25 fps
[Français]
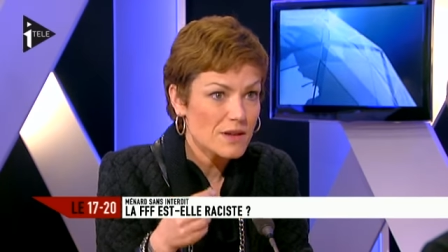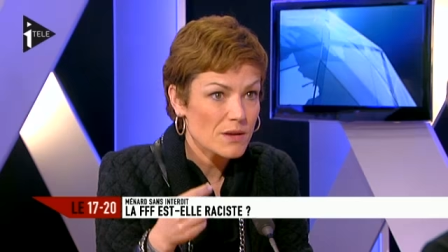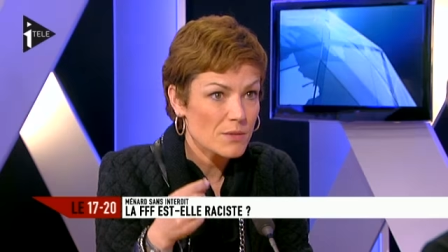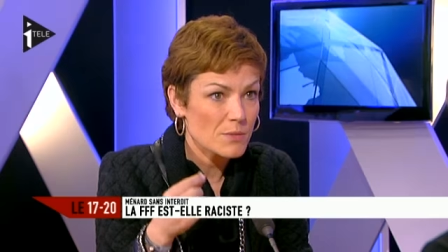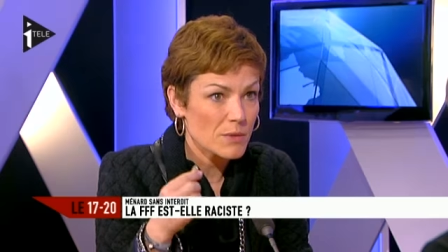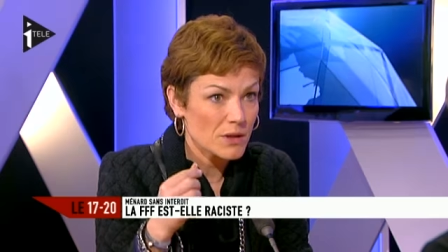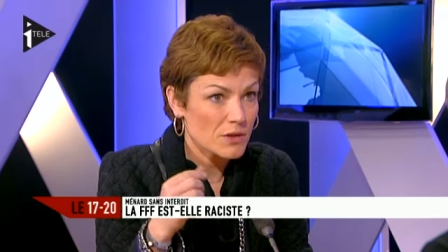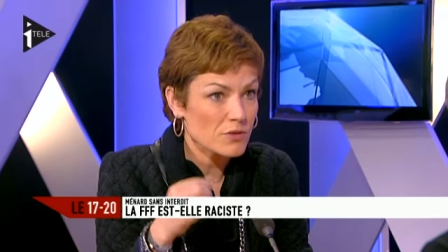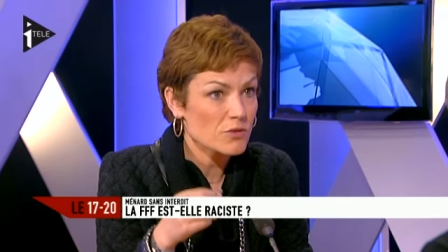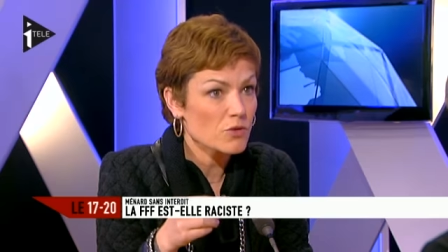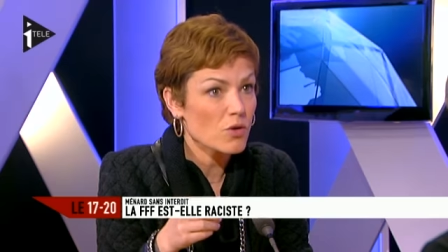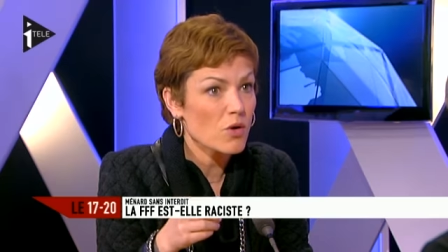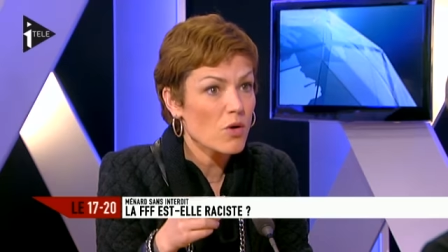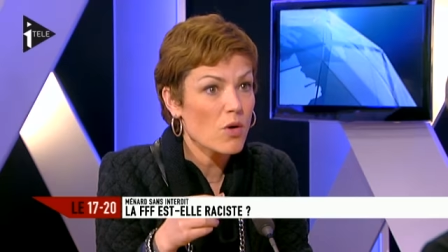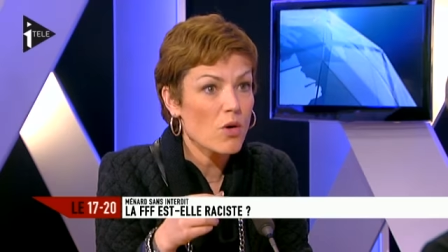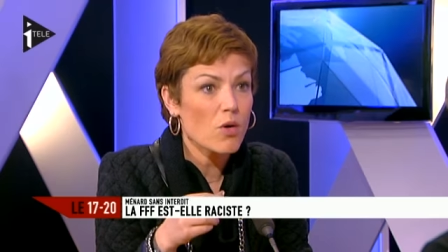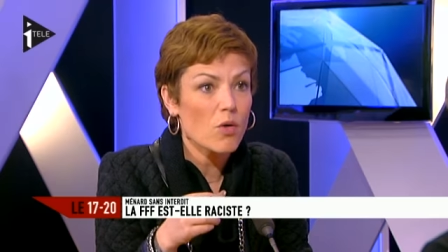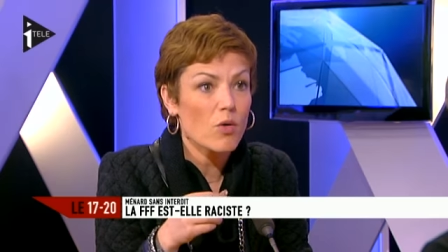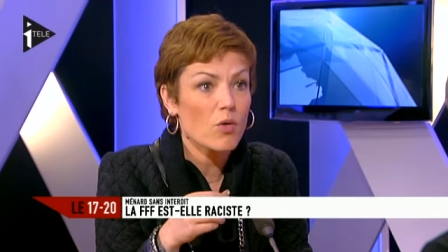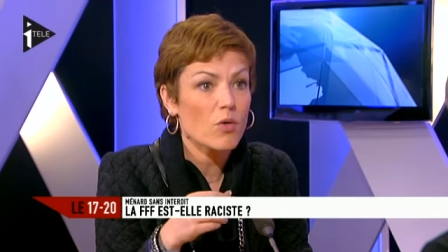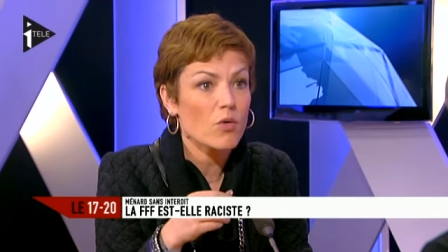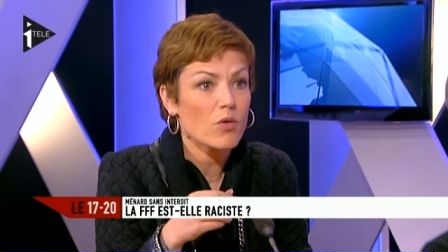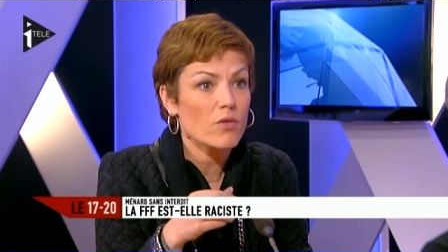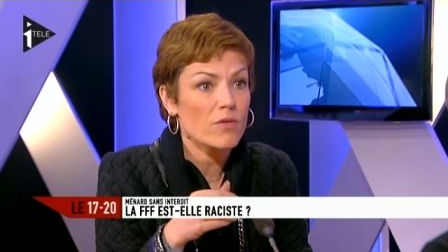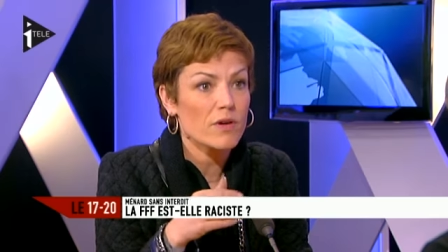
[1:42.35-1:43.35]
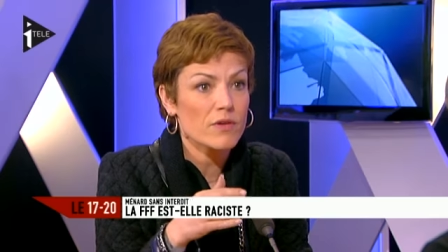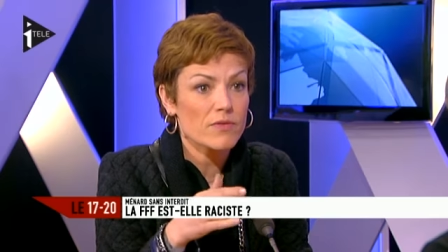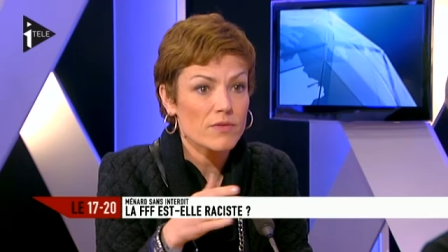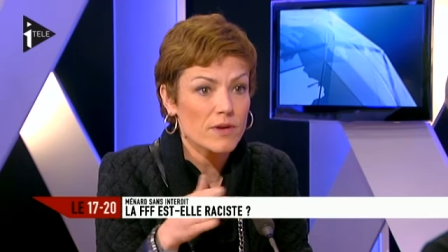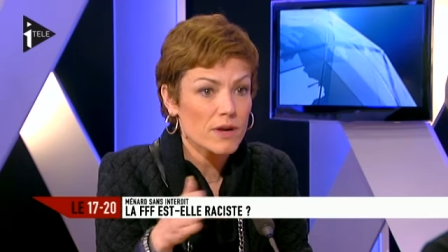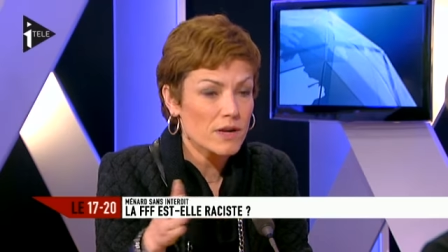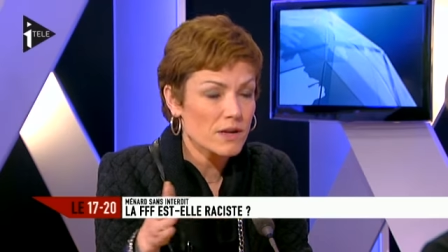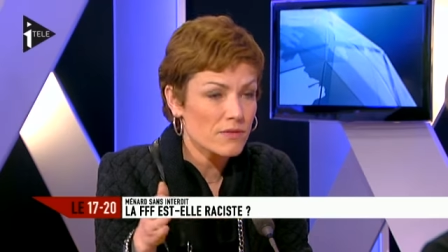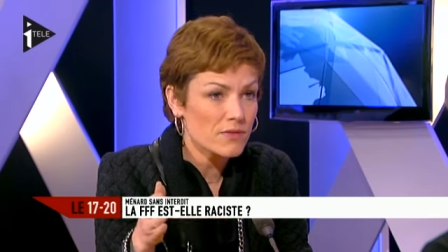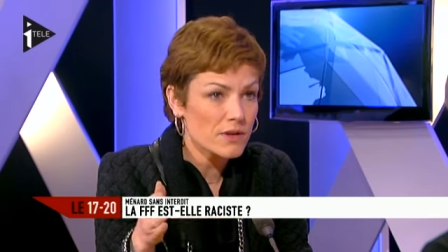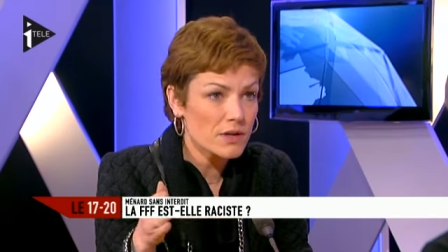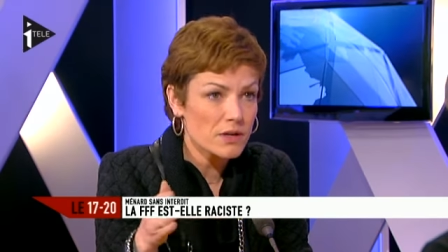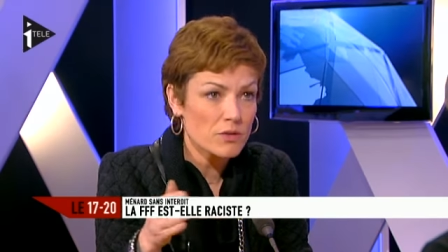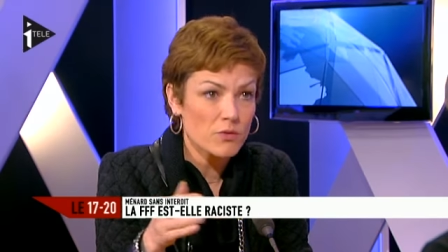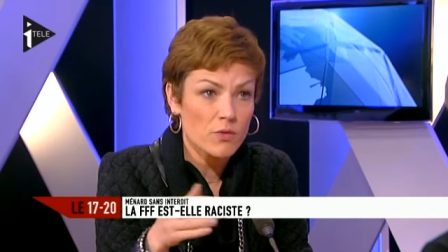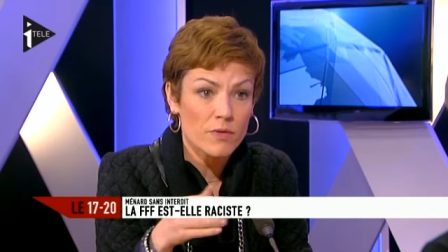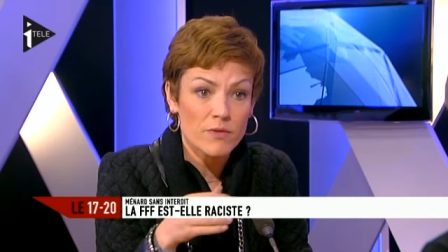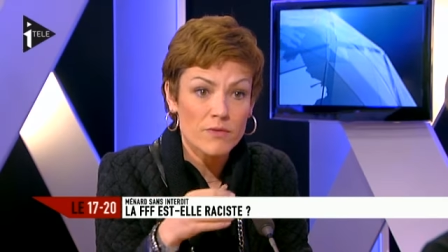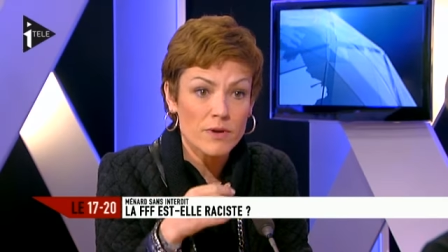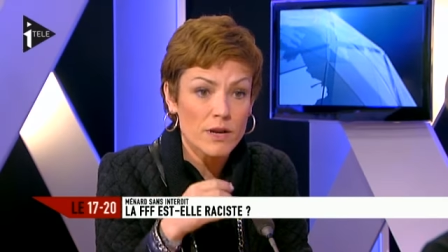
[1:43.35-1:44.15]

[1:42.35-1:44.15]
Maintenant, on va faire la on va